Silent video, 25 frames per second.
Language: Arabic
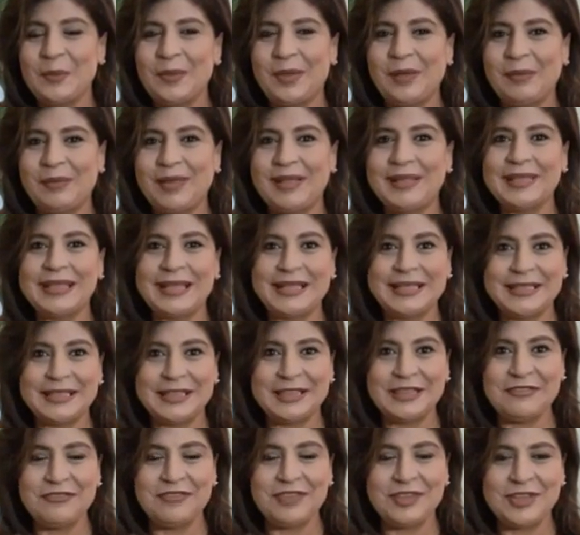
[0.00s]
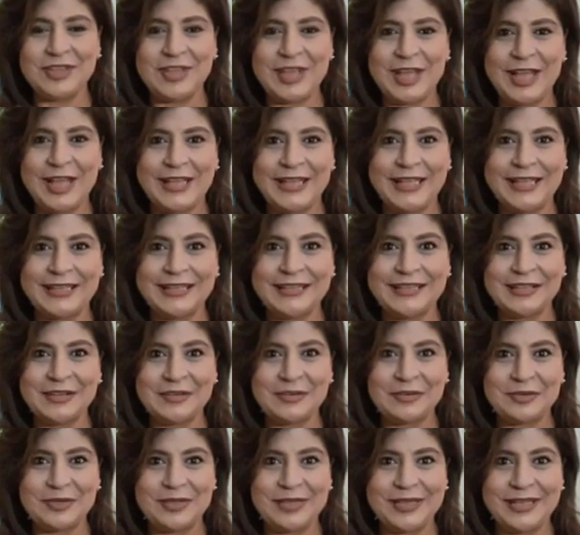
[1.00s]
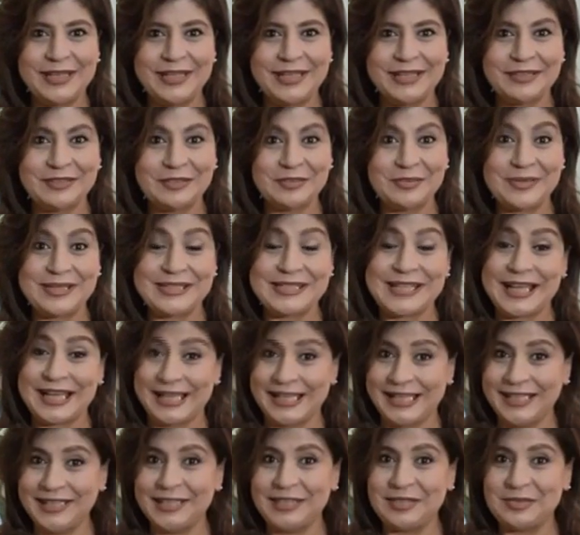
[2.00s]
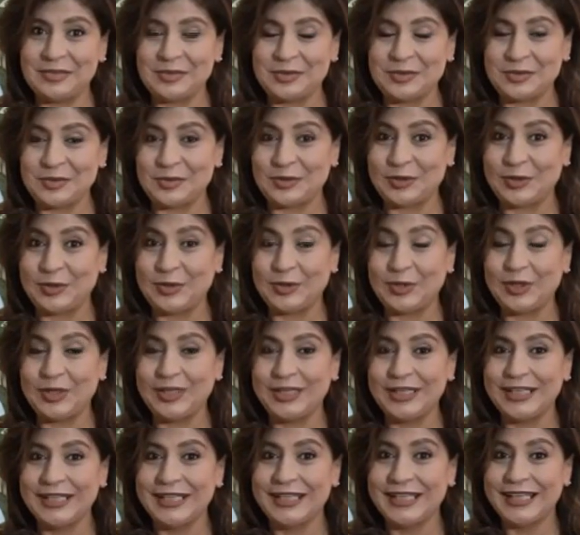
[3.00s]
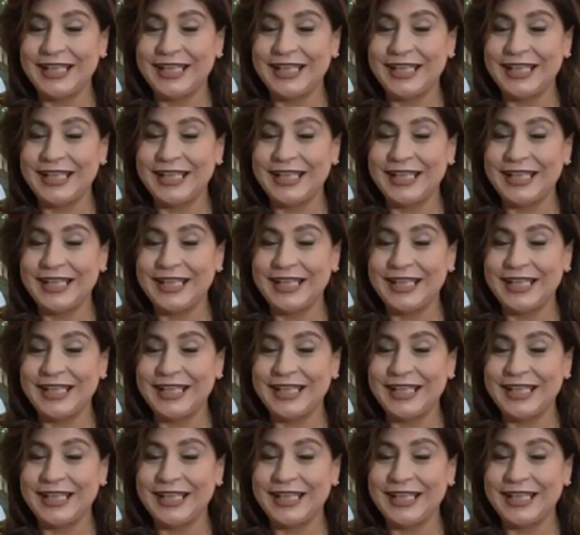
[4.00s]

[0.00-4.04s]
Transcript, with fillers: مع بعض هنتفق ان حياتنا كلها تبقى سعاده واشراقه